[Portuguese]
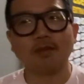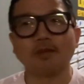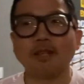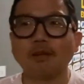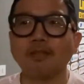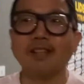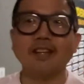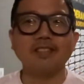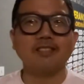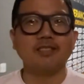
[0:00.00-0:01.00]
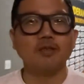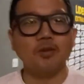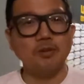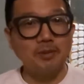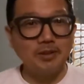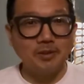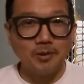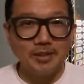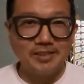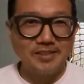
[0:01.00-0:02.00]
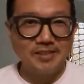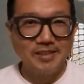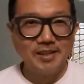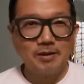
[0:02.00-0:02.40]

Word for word: que eu tenho desde 2002